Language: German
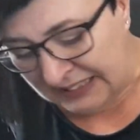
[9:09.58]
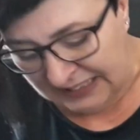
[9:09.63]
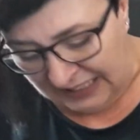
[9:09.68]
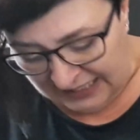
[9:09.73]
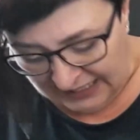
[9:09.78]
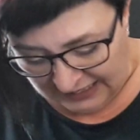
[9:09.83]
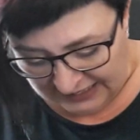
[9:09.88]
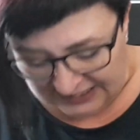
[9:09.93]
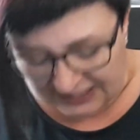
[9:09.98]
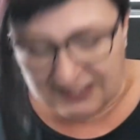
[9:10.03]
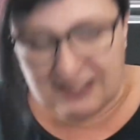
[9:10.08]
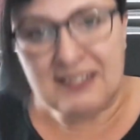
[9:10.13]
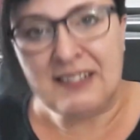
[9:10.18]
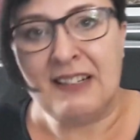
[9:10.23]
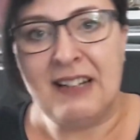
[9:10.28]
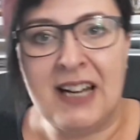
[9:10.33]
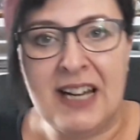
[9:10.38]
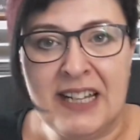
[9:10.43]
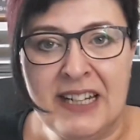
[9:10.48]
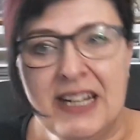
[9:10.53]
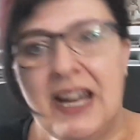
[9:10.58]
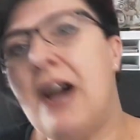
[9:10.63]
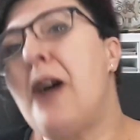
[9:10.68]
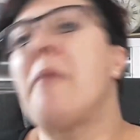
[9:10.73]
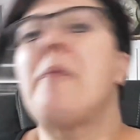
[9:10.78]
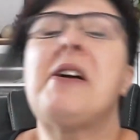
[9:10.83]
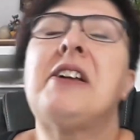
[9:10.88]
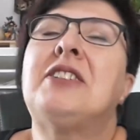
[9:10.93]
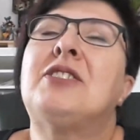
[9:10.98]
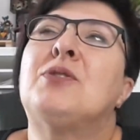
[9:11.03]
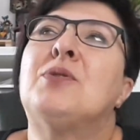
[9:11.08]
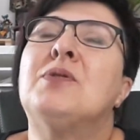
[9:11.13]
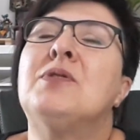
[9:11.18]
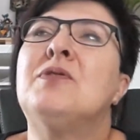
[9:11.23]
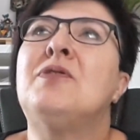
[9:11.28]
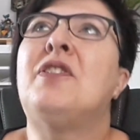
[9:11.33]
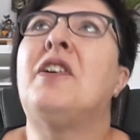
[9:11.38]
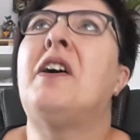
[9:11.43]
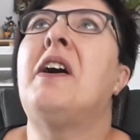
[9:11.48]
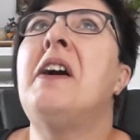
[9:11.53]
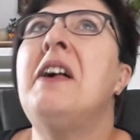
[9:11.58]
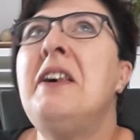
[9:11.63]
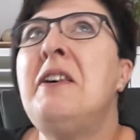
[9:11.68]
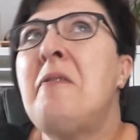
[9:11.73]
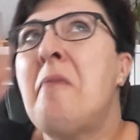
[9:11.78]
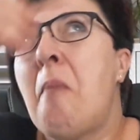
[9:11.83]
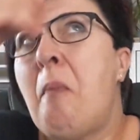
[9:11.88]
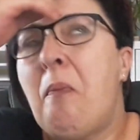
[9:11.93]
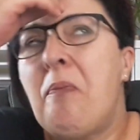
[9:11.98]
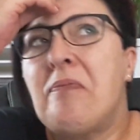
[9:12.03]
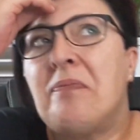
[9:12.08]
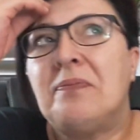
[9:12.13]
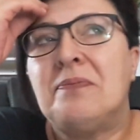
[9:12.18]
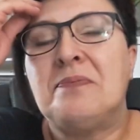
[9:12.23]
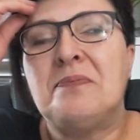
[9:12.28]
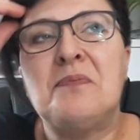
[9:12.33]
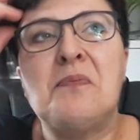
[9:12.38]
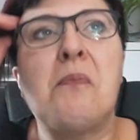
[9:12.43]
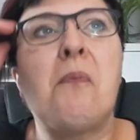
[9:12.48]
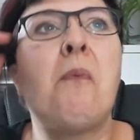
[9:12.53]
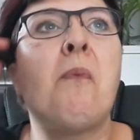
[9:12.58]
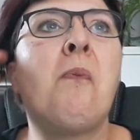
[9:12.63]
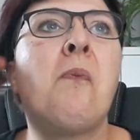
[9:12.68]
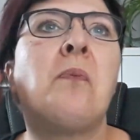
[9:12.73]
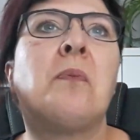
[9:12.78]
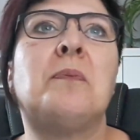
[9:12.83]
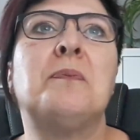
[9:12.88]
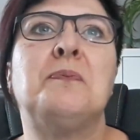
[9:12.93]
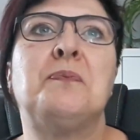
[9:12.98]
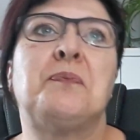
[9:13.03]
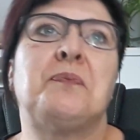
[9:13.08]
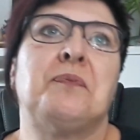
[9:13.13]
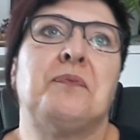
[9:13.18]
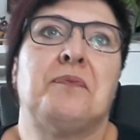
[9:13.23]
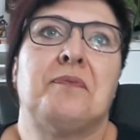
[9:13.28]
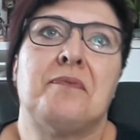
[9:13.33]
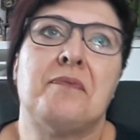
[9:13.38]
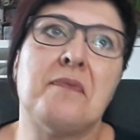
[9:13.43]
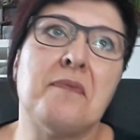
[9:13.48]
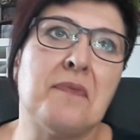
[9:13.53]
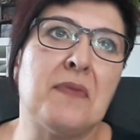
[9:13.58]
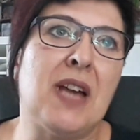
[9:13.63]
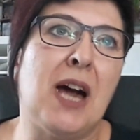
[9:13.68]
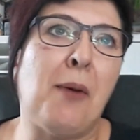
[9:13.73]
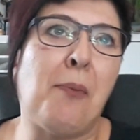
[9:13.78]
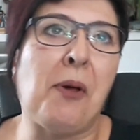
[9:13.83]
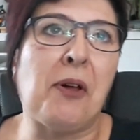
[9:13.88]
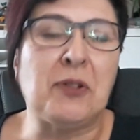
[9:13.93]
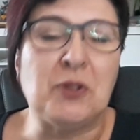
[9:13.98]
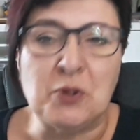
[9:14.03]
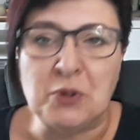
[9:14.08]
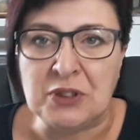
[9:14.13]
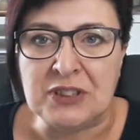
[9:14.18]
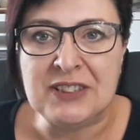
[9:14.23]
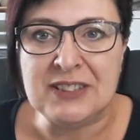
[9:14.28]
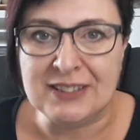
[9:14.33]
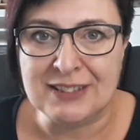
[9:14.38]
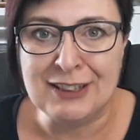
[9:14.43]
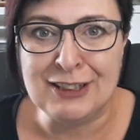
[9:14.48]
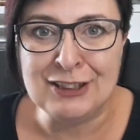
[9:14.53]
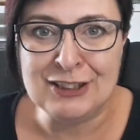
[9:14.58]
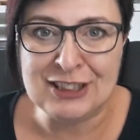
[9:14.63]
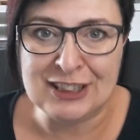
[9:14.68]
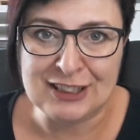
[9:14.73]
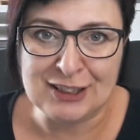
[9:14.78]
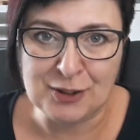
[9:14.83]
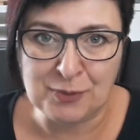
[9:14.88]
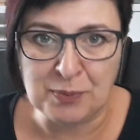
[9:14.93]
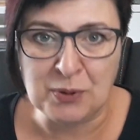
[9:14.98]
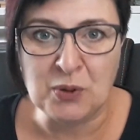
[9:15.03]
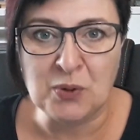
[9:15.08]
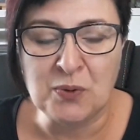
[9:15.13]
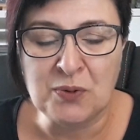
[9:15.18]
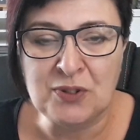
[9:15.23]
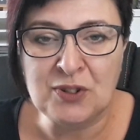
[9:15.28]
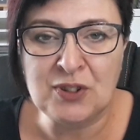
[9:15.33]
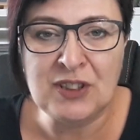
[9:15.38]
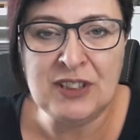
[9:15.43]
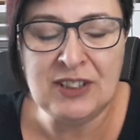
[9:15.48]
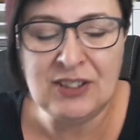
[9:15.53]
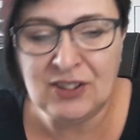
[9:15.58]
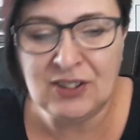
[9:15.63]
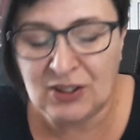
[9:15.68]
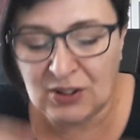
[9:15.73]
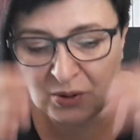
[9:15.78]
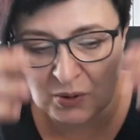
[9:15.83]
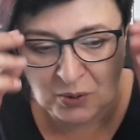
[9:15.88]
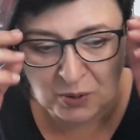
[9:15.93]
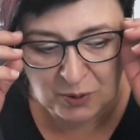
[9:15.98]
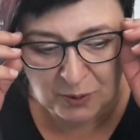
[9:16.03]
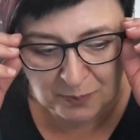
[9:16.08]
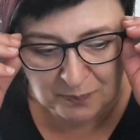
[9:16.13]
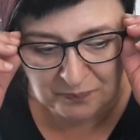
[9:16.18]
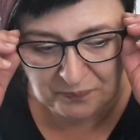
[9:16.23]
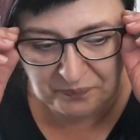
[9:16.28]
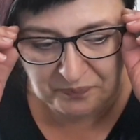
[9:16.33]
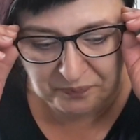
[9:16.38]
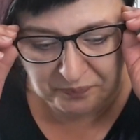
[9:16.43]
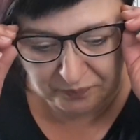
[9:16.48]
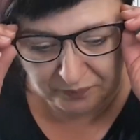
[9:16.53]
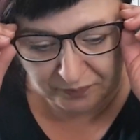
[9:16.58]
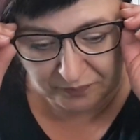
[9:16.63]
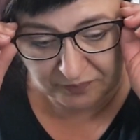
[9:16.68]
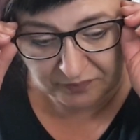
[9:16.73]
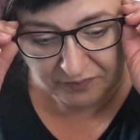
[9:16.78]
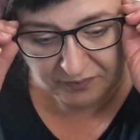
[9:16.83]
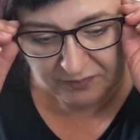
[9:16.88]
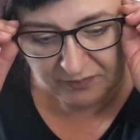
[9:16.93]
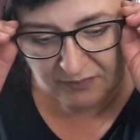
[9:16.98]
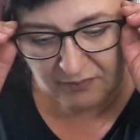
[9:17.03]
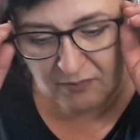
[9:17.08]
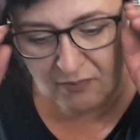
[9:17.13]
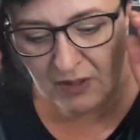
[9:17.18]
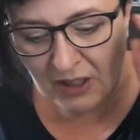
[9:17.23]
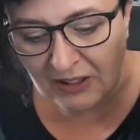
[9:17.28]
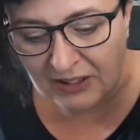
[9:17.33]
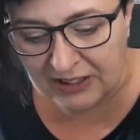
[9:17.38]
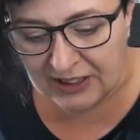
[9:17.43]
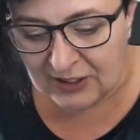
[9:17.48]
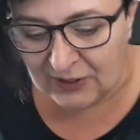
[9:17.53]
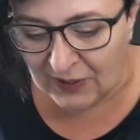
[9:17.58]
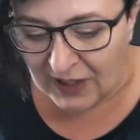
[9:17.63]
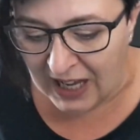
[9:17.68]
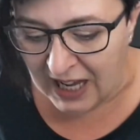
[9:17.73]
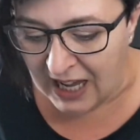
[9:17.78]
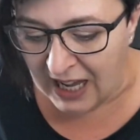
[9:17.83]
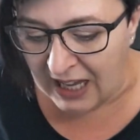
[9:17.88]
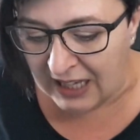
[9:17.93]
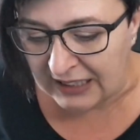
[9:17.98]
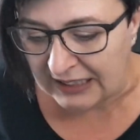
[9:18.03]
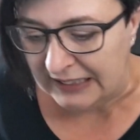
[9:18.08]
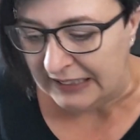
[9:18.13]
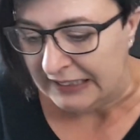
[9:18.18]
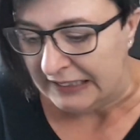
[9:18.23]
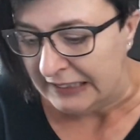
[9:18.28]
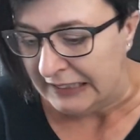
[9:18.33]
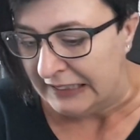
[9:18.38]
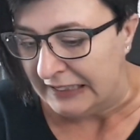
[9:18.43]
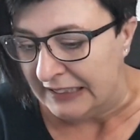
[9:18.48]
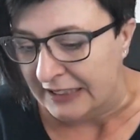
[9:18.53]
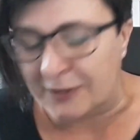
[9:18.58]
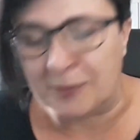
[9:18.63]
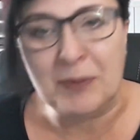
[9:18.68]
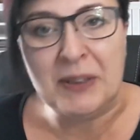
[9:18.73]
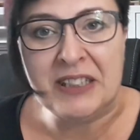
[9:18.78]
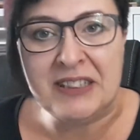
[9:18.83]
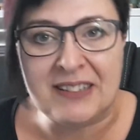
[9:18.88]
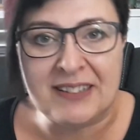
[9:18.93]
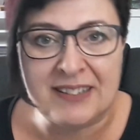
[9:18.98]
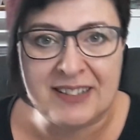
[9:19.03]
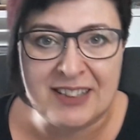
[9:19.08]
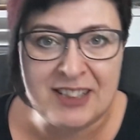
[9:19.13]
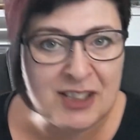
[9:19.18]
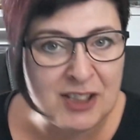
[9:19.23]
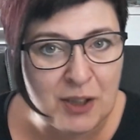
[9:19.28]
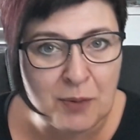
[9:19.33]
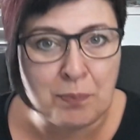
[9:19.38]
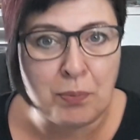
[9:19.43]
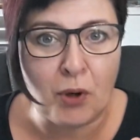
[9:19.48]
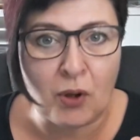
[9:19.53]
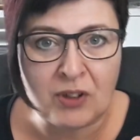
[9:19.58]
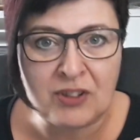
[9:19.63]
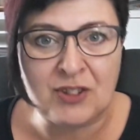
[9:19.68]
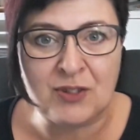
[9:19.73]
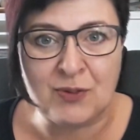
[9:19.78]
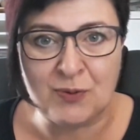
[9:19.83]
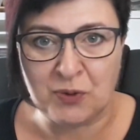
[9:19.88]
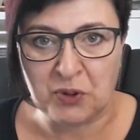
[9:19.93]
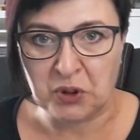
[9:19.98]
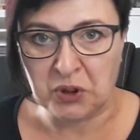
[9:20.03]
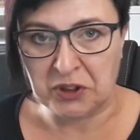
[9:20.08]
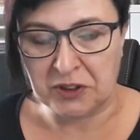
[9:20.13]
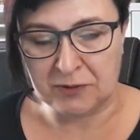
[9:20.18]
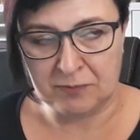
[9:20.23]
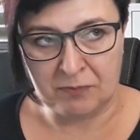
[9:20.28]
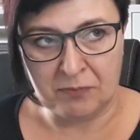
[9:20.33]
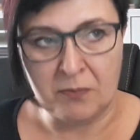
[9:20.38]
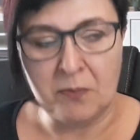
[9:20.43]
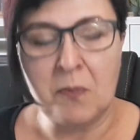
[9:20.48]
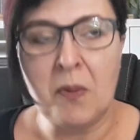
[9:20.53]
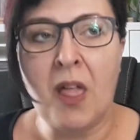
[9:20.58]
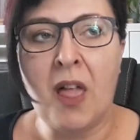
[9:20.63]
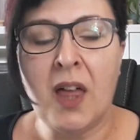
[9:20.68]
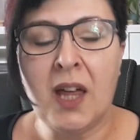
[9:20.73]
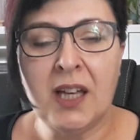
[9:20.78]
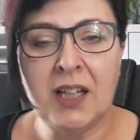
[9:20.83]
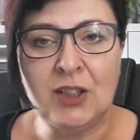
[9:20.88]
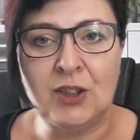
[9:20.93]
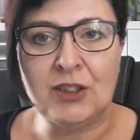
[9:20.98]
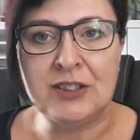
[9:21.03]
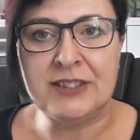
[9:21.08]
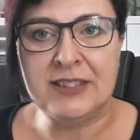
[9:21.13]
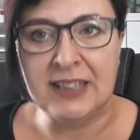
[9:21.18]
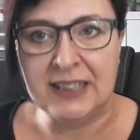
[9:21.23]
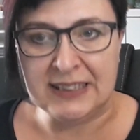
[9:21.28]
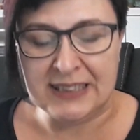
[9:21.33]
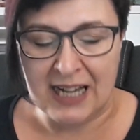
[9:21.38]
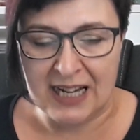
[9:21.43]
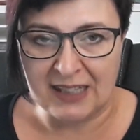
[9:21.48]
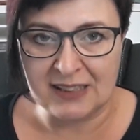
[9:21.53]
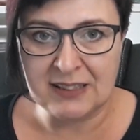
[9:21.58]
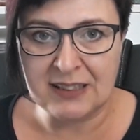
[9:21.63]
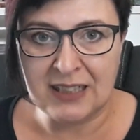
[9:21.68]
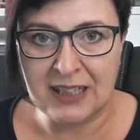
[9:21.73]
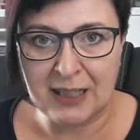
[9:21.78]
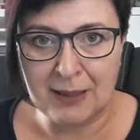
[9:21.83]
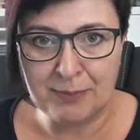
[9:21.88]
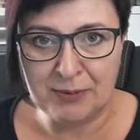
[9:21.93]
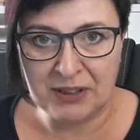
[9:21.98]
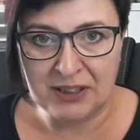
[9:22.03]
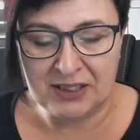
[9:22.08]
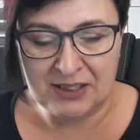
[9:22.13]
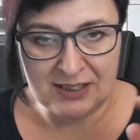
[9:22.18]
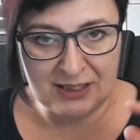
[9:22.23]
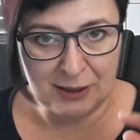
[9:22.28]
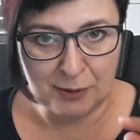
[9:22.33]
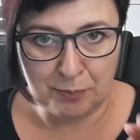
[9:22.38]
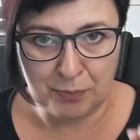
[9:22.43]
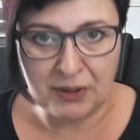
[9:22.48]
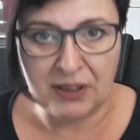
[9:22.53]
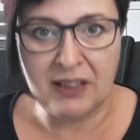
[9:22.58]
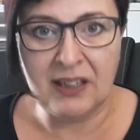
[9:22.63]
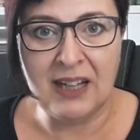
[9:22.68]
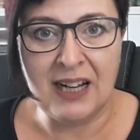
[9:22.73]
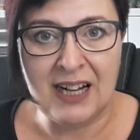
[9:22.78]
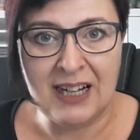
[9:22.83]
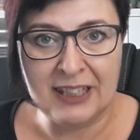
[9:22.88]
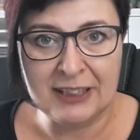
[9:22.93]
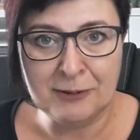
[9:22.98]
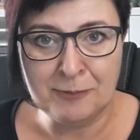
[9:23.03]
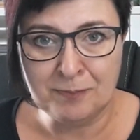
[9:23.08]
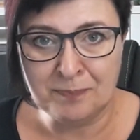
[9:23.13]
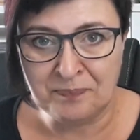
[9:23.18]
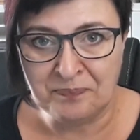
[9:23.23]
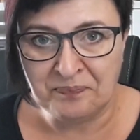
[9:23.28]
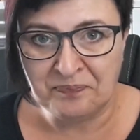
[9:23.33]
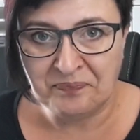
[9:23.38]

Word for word: Dann hatte ich einen kleinen Arbeitsunfall. Mm. Aber gut, ne, das ist Berufsrisiko. Und zwar äh, ist mir ins Gesicht geboxt worden. Gott sei Dank habe ich eine Brille an.